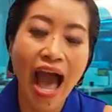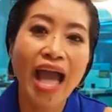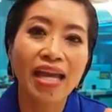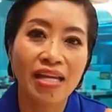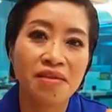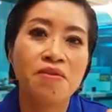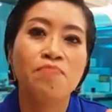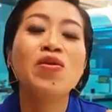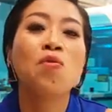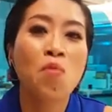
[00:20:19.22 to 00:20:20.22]
ให้
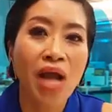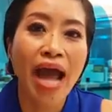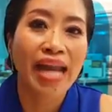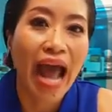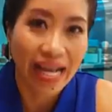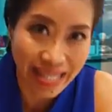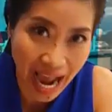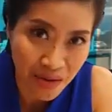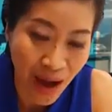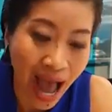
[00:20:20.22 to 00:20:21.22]
มีโอกาสหายใจ
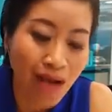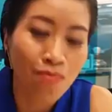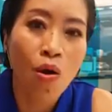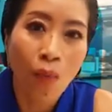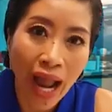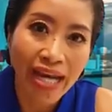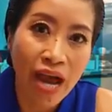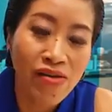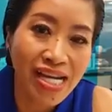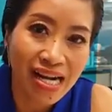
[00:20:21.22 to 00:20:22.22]
บ้าง เพราะว่าไอแน
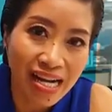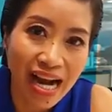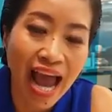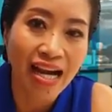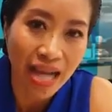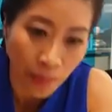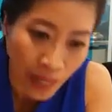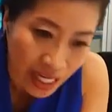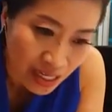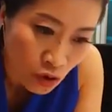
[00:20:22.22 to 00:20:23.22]
วคิดข้าง ๆเนี่ย
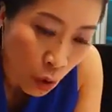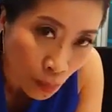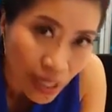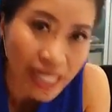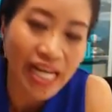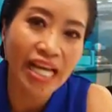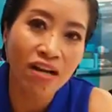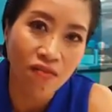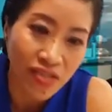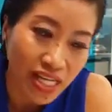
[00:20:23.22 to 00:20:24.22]
มันยึดกลุ่มพื้นที่
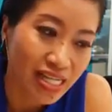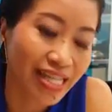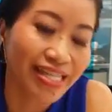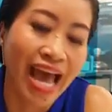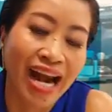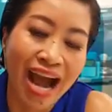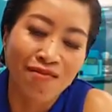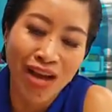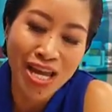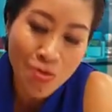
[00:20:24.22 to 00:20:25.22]
ของสื่อกระแสหลัก
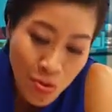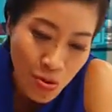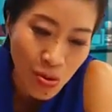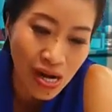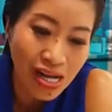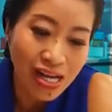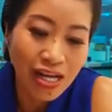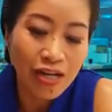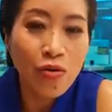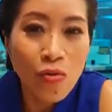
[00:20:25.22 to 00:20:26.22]
ไว้อยู่
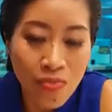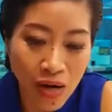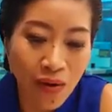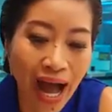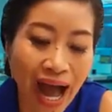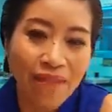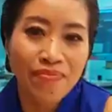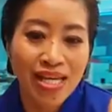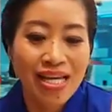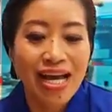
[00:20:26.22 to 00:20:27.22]
ดูเหมือนว่า
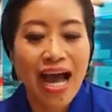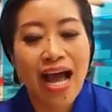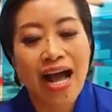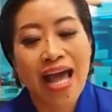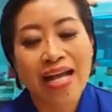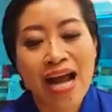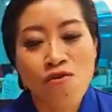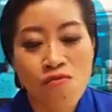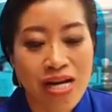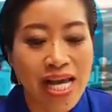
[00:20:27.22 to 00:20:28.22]
ไอการ
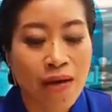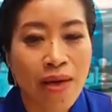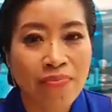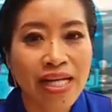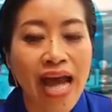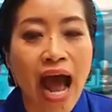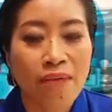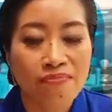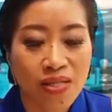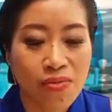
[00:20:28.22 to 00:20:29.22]
ถกเถียงแบบที่ไท
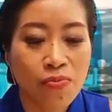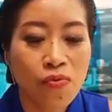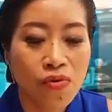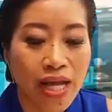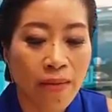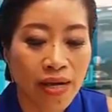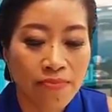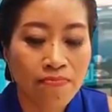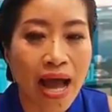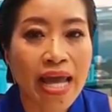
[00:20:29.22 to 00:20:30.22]
ม์สมาพูดเนี่ยมั
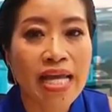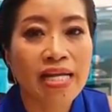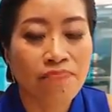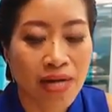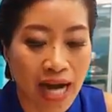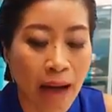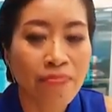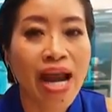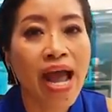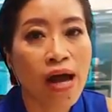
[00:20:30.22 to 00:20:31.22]
นไปมัน
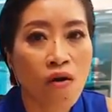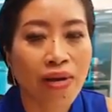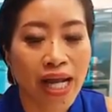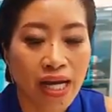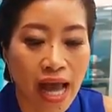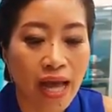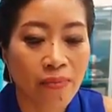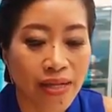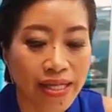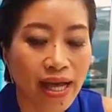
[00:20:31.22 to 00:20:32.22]
ล้ำหน้าของประเทศไทย
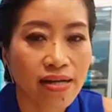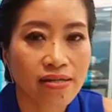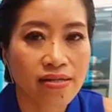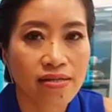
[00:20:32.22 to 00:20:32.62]
ไปสัก